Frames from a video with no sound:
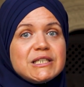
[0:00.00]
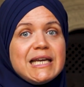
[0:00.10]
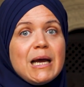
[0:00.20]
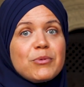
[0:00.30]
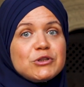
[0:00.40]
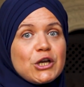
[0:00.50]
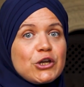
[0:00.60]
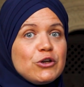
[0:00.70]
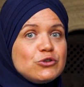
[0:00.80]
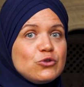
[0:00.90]
sea
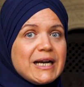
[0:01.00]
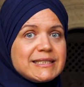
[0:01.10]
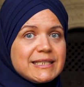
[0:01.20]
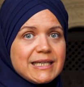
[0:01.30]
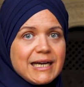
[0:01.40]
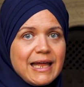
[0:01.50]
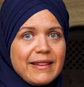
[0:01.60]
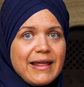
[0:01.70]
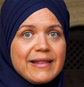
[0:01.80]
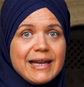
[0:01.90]
protegió su casa
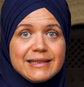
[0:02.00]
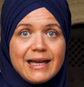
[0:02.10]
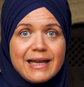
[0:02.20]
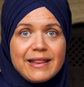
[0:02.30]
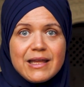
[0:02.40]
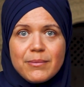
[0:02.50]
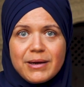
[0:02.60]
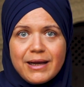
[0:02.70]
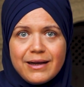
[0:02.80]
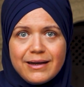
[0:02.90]
sagrada del ataque de
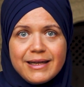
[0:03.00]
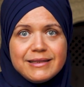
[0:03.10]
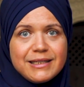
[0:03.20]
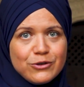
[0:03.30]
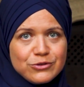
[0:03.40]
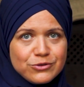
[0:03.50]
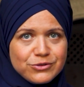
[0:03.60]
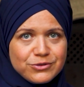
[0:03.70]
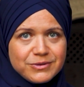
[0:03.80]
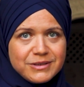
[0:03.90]
Abraha, entre
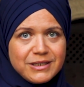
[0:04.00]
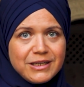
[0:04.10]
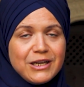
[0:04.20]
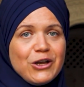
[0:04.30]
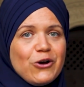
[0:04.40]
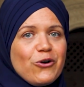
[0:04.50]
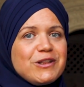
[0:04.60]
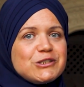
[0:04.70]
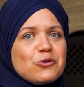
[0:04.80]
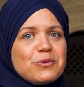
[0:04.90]
otros.
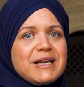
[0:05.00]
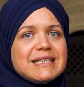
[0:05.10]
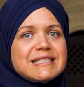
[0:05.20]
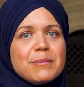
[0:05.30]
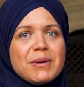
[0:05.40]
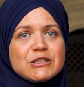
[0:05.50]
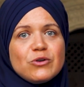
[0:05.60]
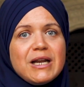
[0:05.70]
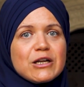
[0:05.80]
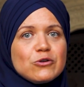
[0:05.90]
Hoy descubrirás que
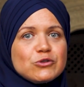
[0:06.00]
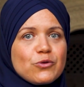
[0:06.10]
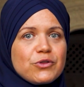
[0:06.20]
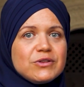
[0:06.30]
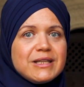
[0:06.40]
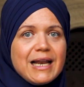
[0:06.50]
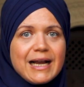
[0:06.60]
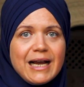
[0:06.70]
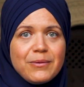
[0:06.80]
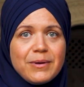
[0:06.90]
pasó la reconstrucción de
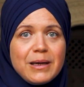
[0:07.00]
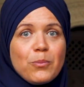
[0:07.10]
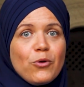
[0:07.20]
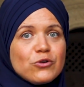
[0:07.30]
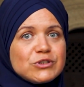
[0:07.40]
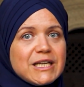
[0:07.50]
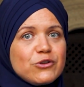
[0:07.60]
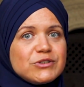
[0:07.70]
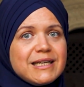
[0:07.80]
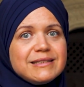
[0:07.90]
la Cava pocos
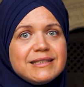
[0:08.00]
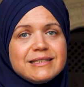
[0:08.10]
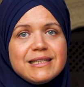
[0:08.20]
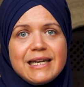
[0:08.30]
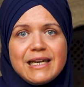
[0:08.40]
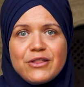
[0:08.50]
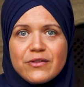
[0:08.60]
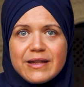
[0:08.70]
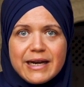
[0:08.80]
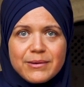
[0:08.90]
años antes del
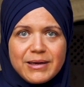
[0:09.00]
inicio de la